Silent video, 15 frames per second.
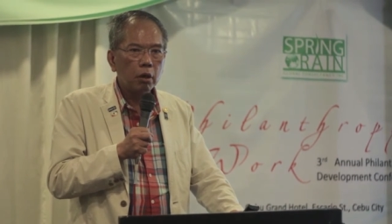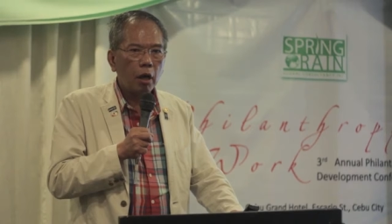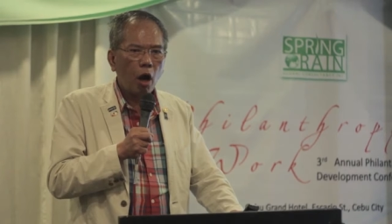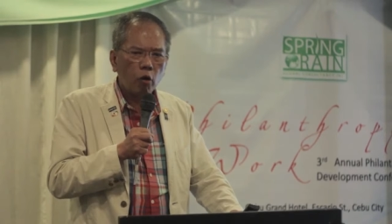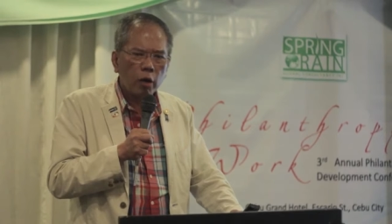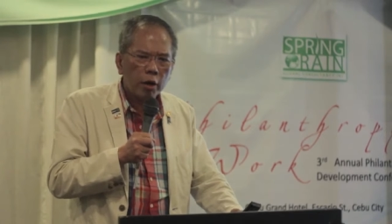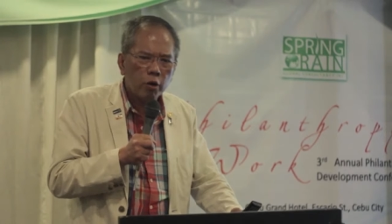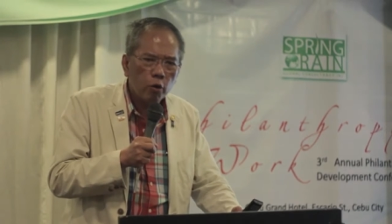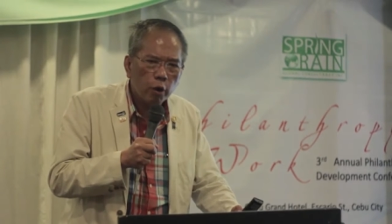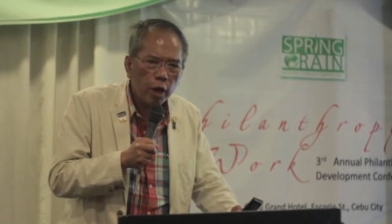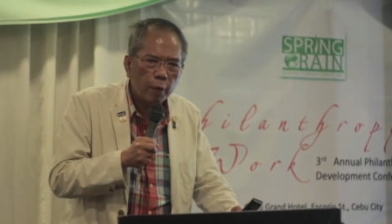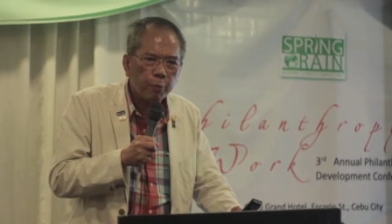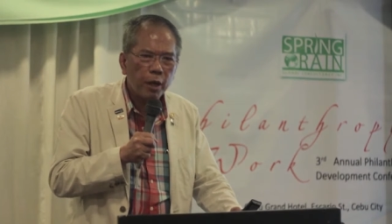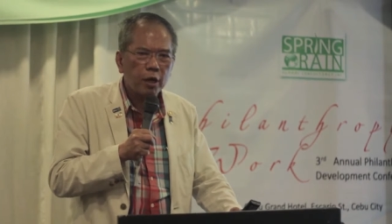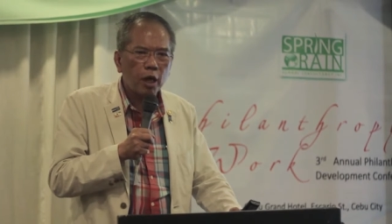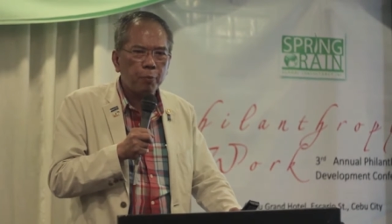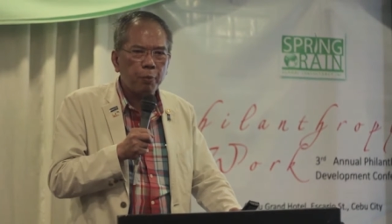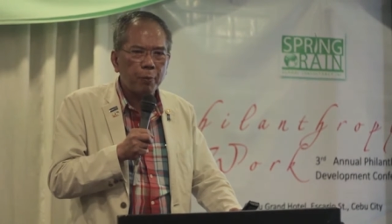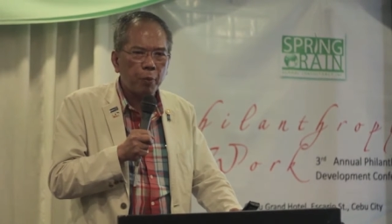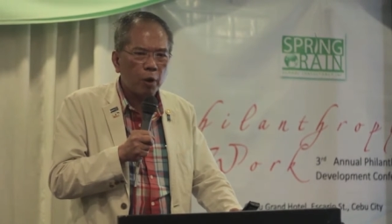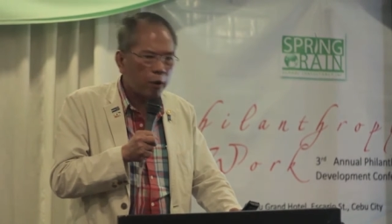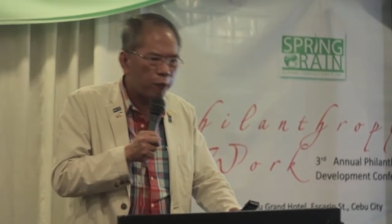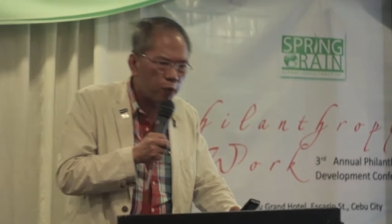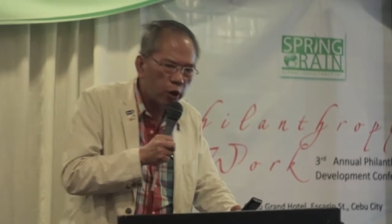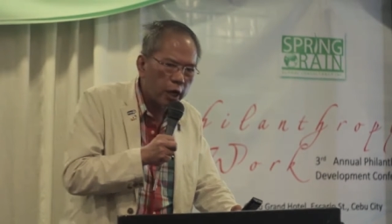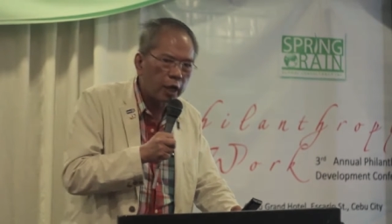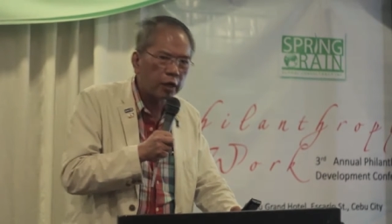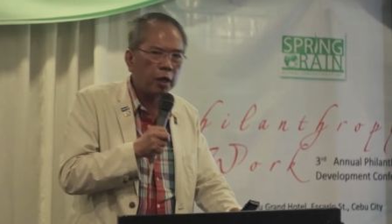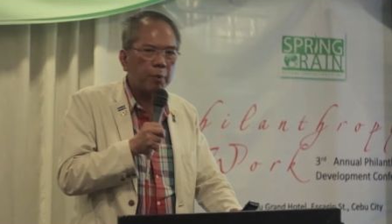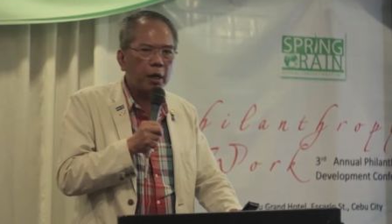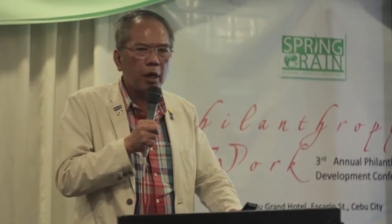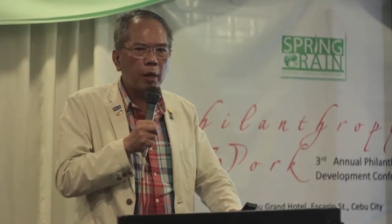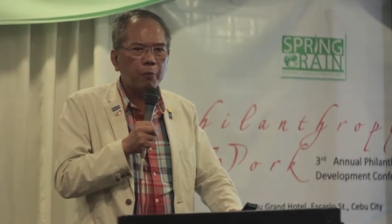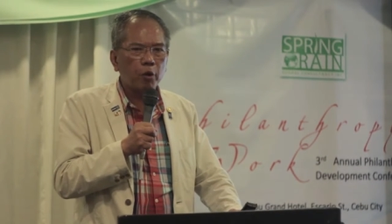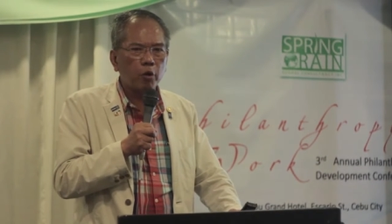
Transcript: How can you help other people if you cannot even help